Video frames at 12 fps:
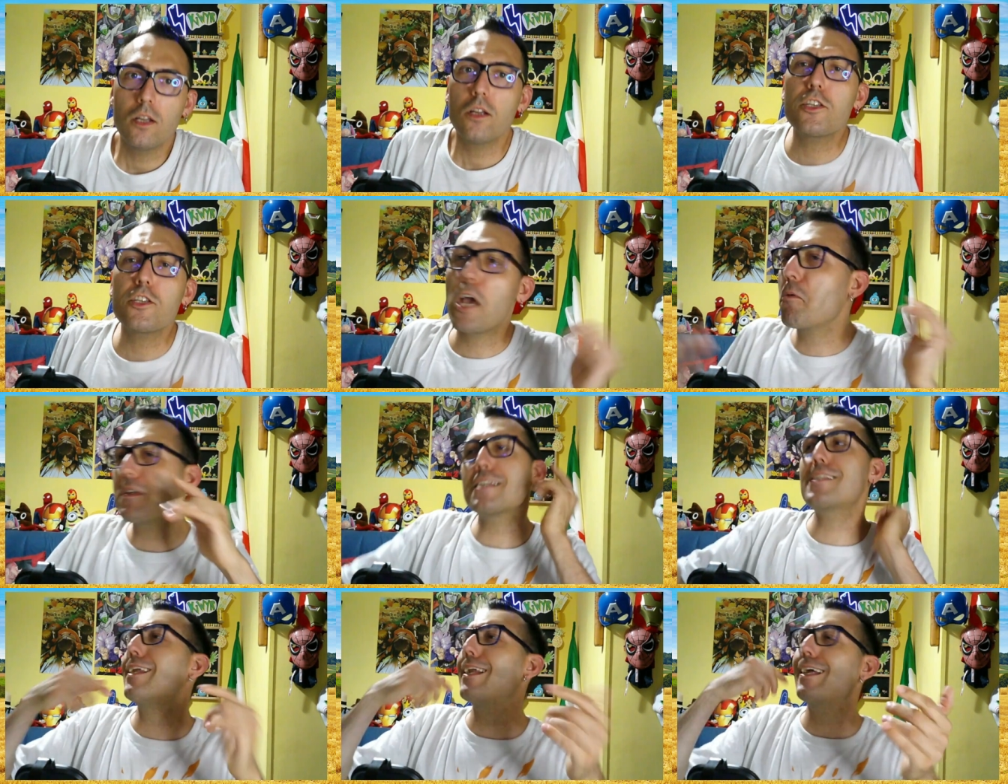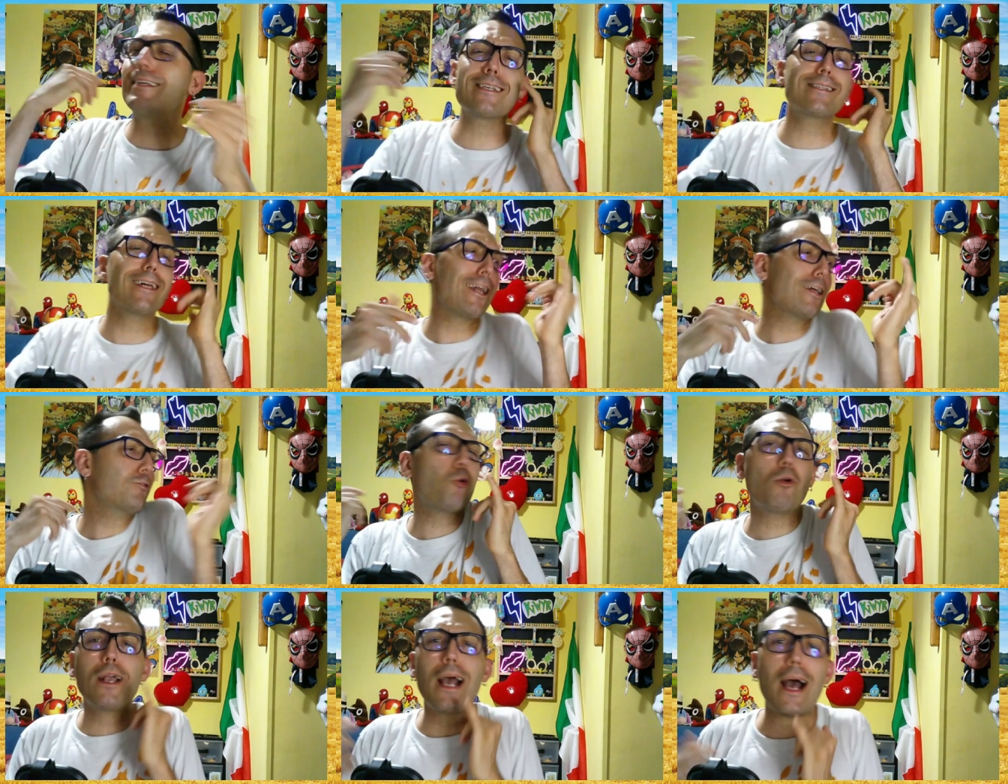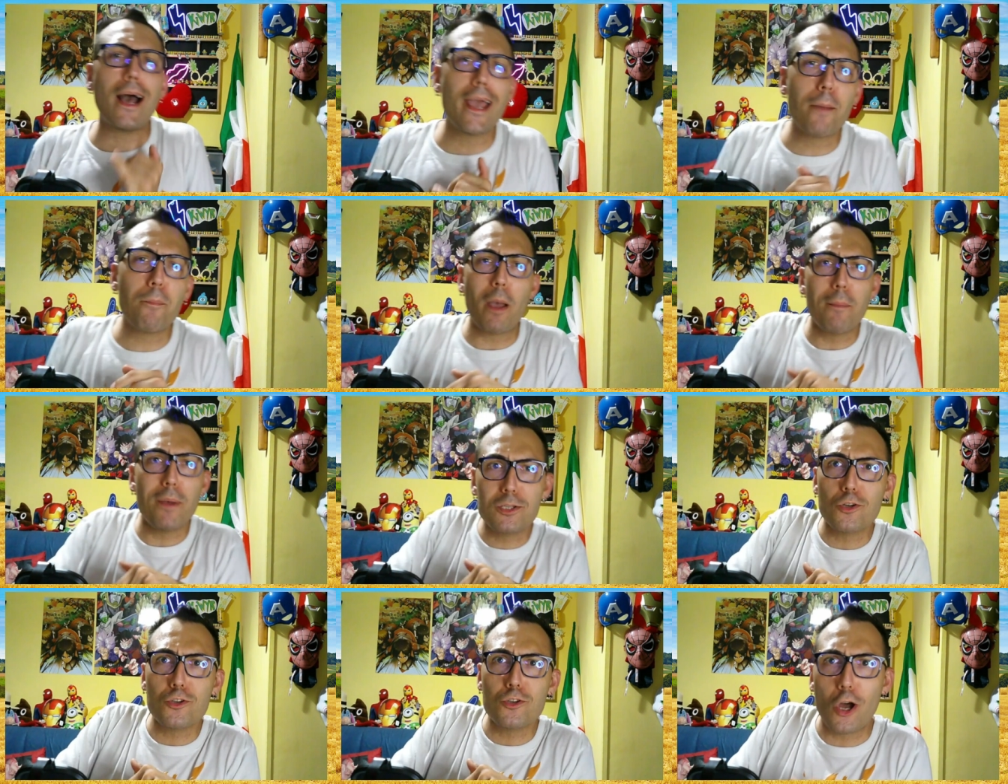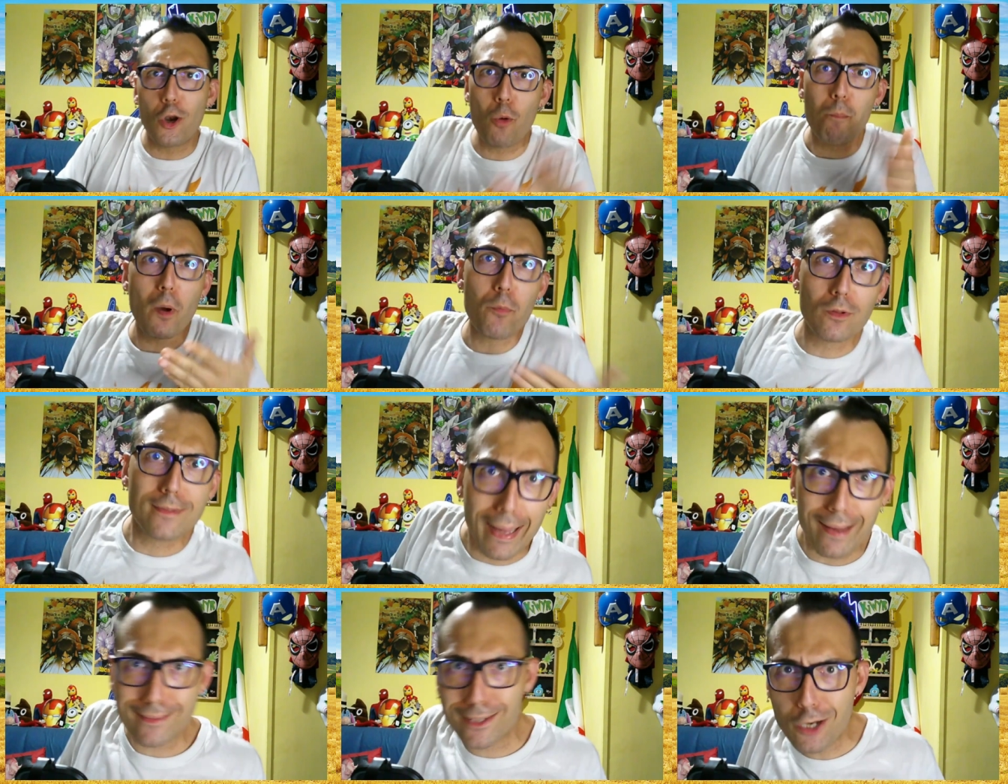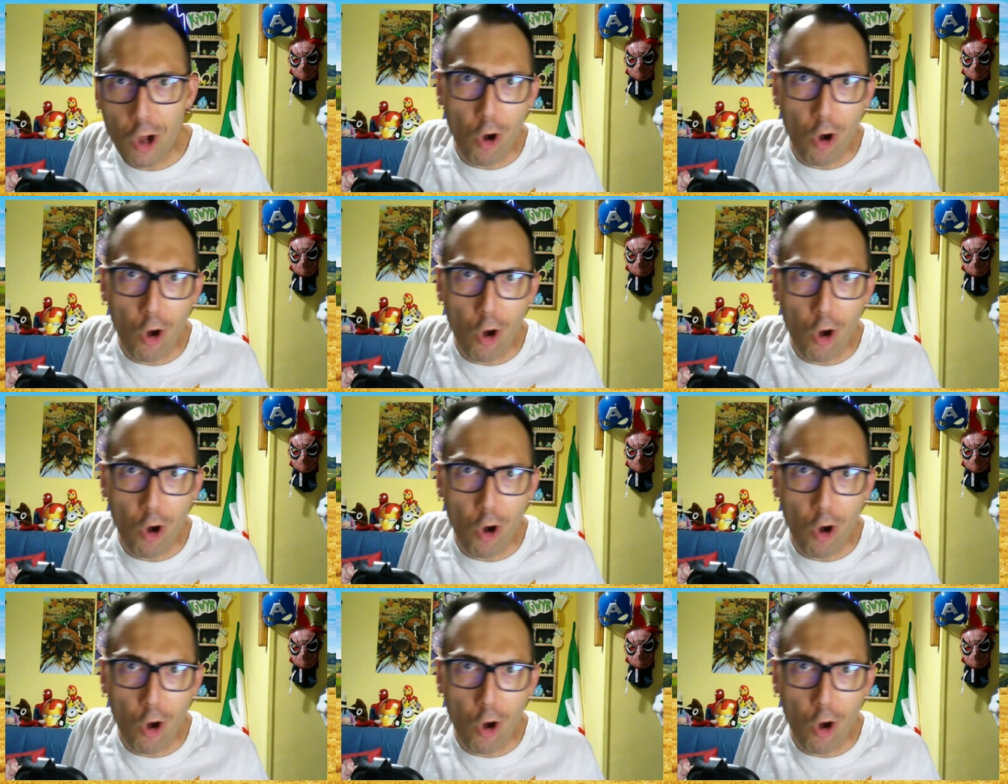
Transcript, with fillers: Cioè, qua si stanno, si stanno a truccare, eh, poi a mezzogiorno, un po' più tardi, no,